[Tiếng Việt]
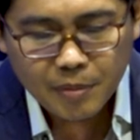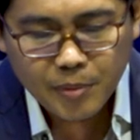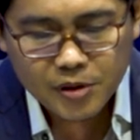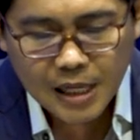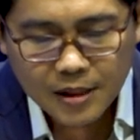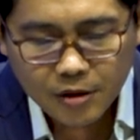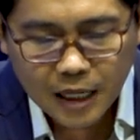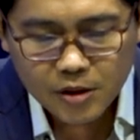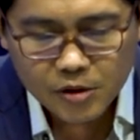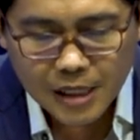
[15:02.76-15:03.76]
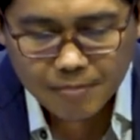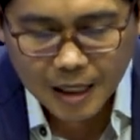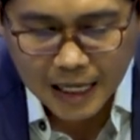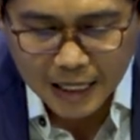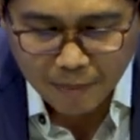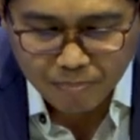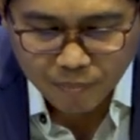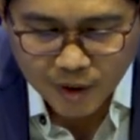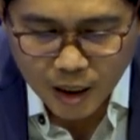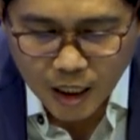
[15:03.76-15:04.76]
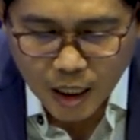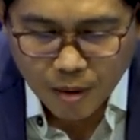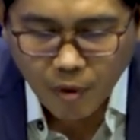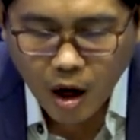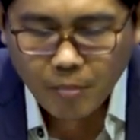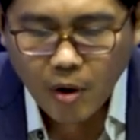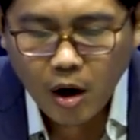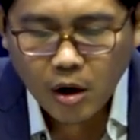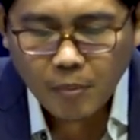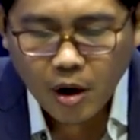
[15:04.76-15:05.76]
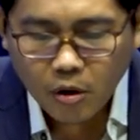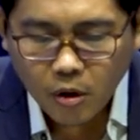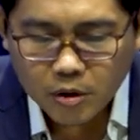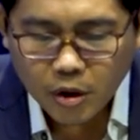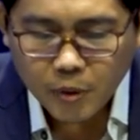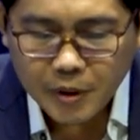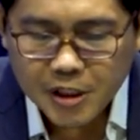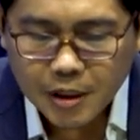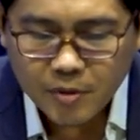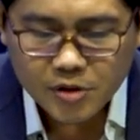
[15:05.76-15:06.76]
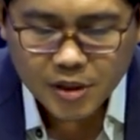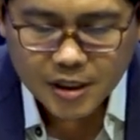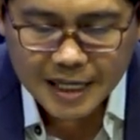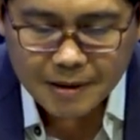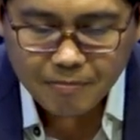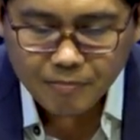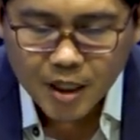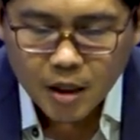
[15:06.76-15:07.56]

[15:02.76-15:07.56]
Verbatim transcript: biên process tộc căn Joseph tha. Bong bong rồi bỏ con tộc Việt chiếm nó si kem.